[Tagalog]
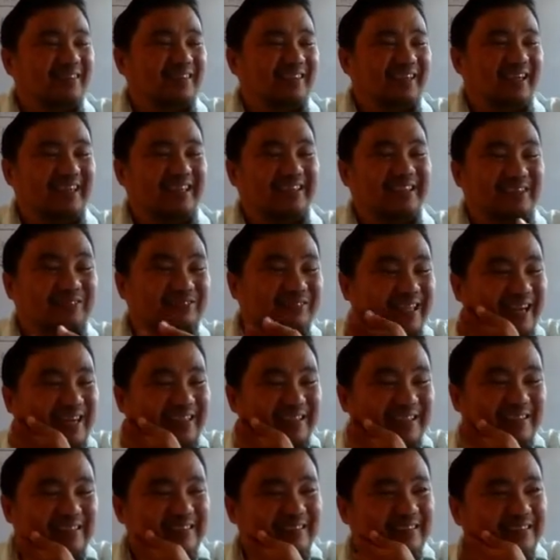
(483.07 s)
Okay,
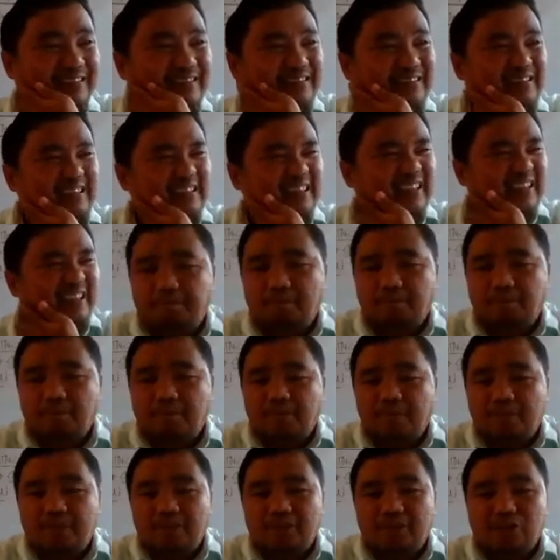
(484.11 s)
nasabtan?
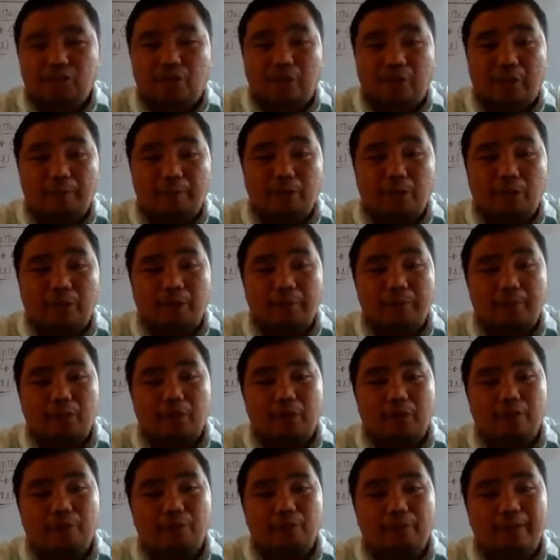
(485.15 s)
So,
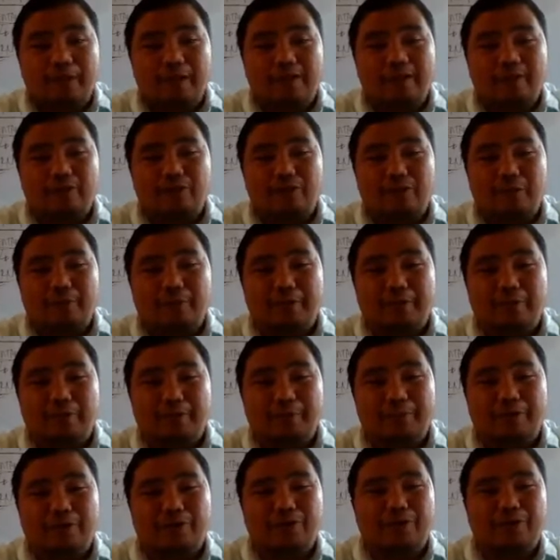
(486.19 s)
review-review, give me, ah, review,
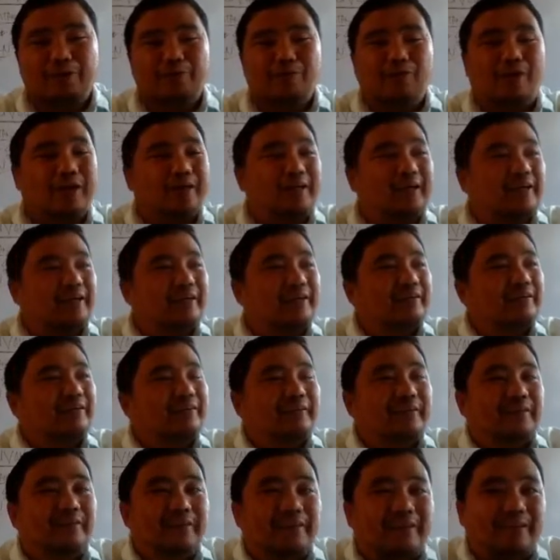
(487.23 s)
review, give mo, ani.
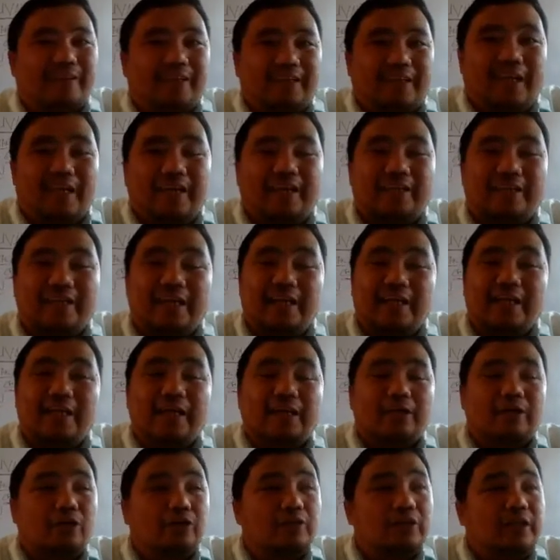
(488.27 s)
Kay dili
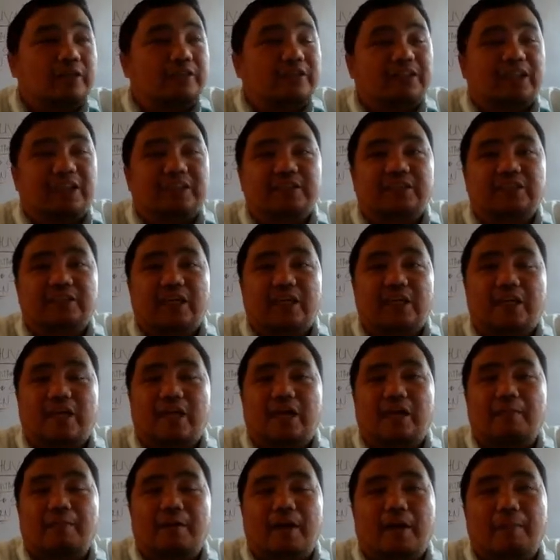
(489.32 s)
ra gyud ang chance
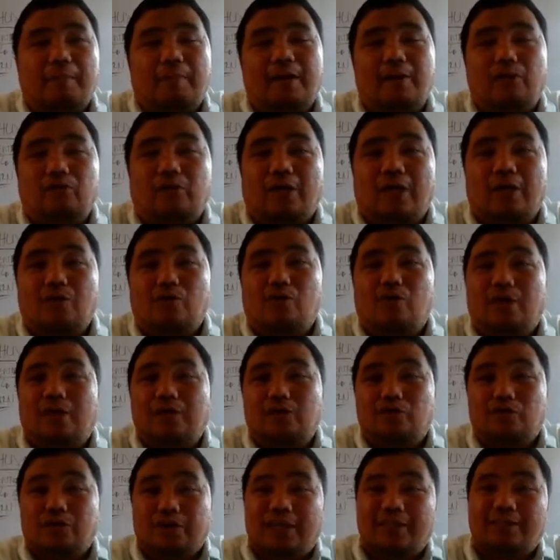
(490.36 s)
nga makabalota kung
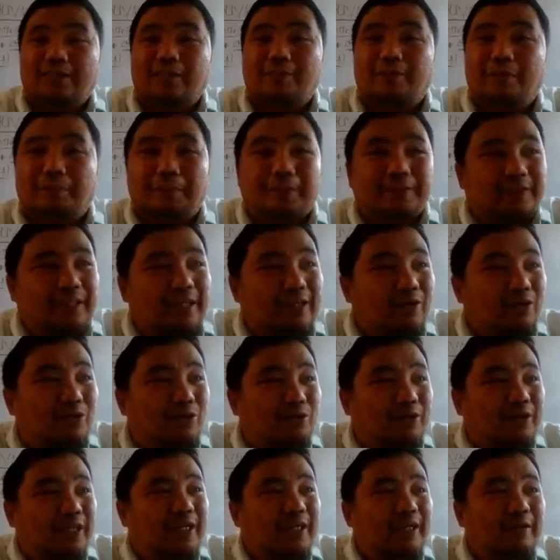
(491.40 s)
kanus sa atang mapasaylo
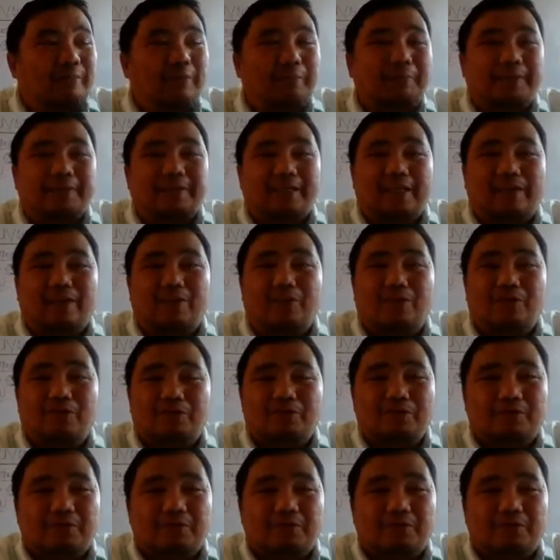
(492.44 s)
o dili mapasaylo.